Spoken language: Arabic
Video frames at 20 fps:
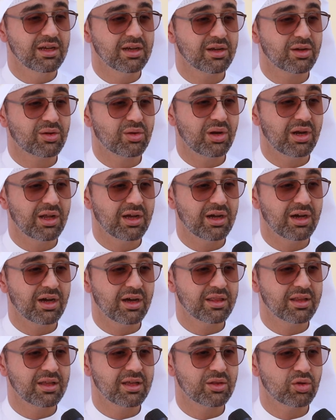آه،
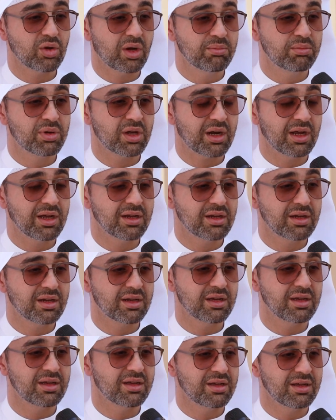كلها هذه تعبر عن
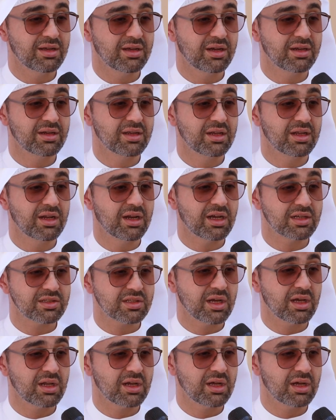آه، يعني
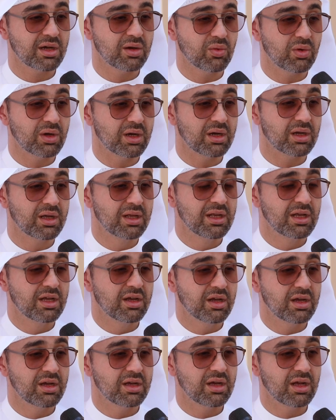الاصاله
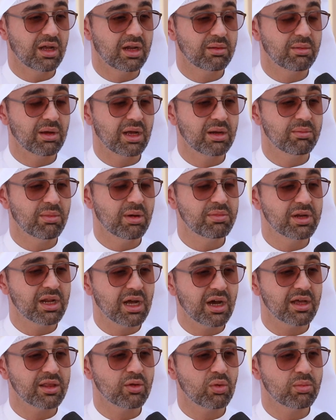والمبنى
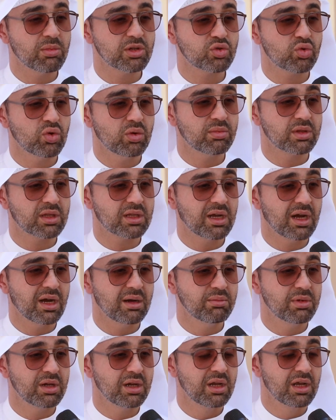آه، هذا والمشروع
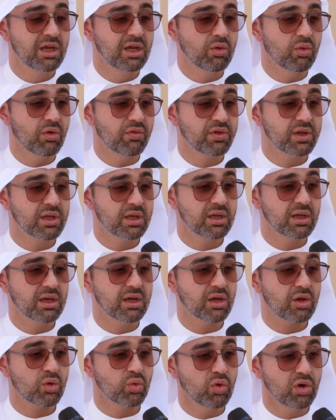متكامل وفي
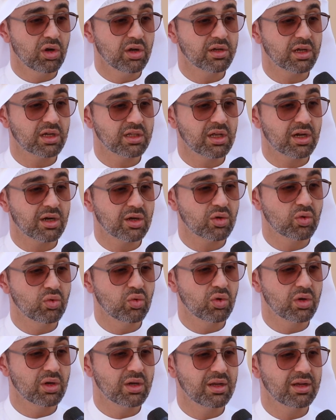روح نقدر
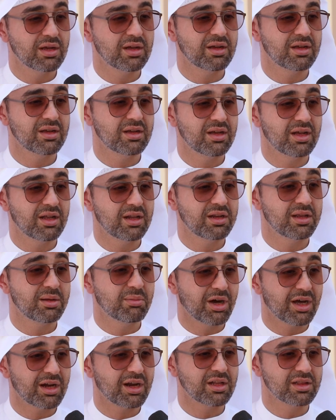نقول
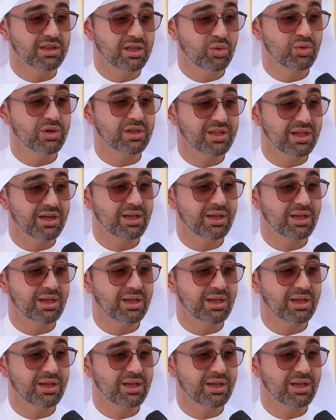الامارات دوله